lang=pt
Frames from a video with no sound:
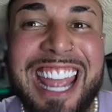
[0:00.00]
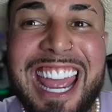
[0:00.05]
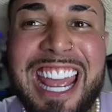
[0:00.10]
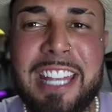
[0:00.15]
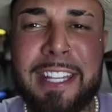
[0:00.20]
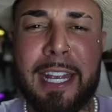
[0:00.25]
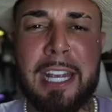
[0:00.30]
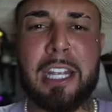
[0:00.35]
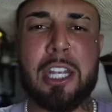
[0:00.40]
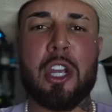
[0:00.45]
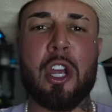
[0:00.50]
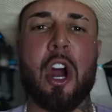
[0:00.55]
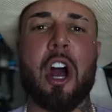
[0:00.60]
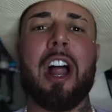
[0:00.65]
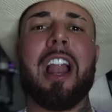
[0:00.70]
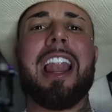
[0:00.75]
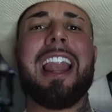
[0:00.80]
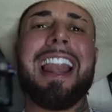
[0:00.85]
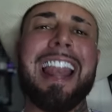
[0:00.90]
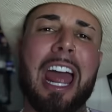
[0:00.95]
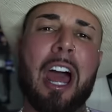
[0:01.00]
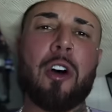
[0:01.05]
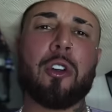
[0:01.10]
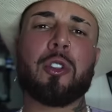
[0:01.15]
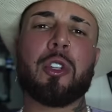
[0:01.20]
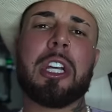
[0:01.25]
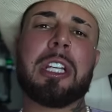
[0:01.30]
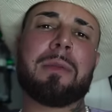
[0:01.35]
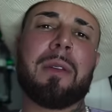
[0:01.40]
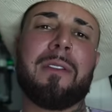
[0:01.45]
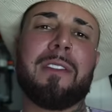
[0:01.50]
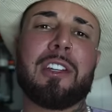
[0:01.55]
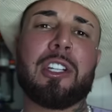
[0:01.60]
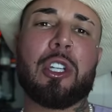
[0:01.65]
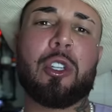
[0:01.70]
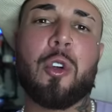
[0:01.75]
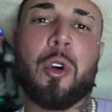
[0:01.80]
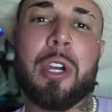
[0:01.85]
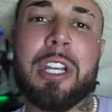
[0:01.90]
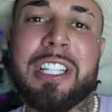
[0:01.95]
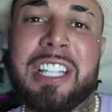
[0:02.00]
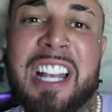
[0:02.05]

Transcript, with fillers: é esse aqui, ó, Léo2022,